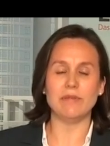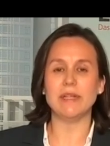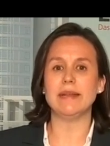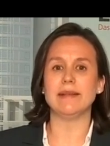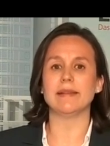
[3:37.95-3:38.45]

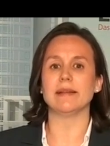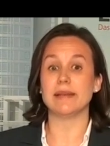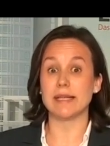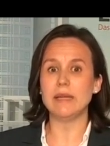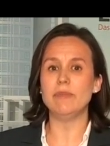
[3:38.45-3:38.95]
wichtigste
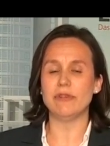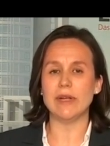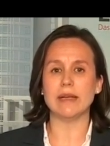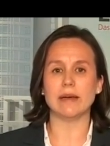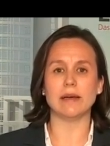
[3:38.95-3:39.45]

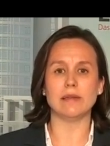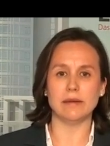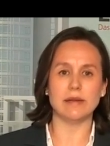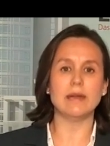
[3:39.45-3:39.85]
Triebfeder äh,